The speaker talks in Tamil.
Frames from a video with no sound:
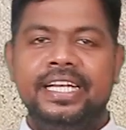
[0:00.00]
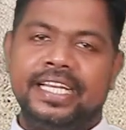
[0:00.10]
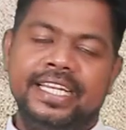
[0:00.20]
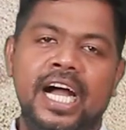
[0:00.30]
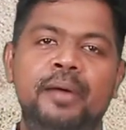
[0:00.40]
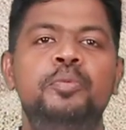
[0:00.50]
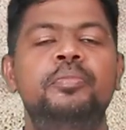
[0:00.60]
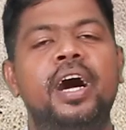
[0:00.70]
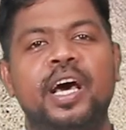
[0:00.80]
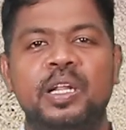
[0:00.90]
இந்த
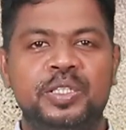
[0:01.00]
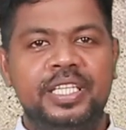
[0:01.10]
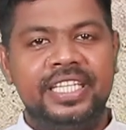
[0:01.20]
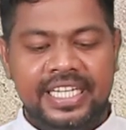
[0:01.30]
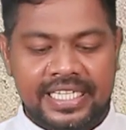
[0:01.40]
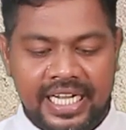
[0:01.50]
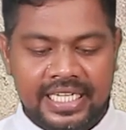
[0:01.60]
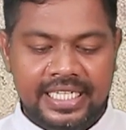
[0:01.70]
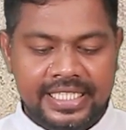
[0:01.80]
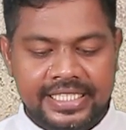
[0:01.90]
நாமும் ஆலோசனை
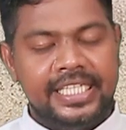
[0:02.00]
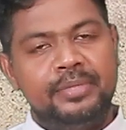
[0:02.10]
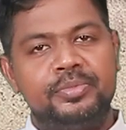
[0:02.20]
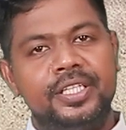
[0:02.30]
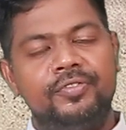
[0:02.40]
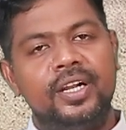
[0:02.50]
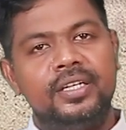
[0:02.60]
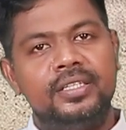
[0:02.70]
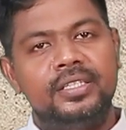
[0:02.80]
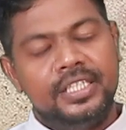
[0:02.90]
கேட்டால் நிச்சயம் செய்வாள்